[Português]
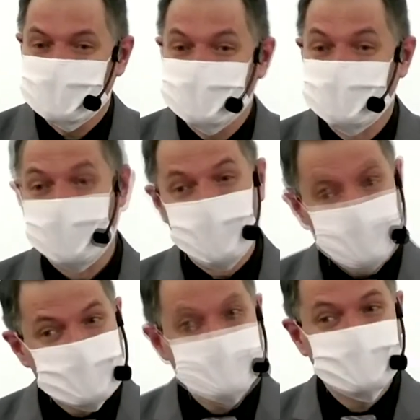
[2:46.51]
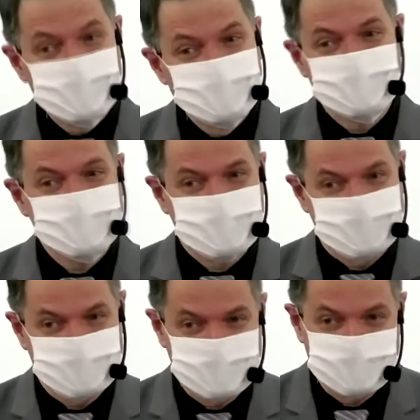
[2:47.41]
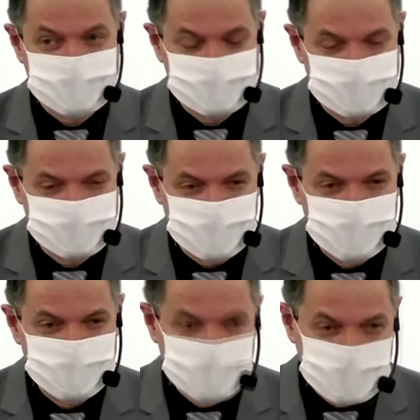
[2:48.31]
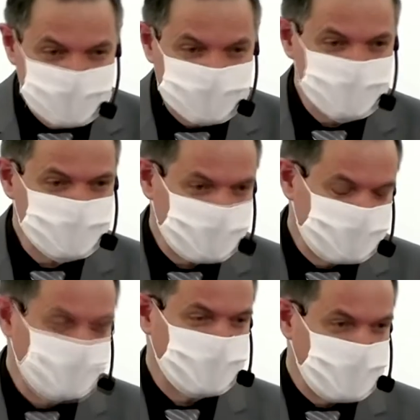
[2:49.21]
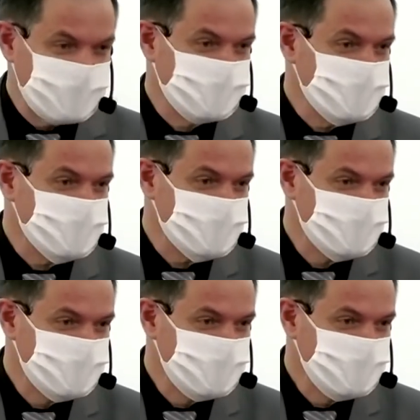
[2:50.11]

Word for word: boas circunstâncias ou ventos favoráveis.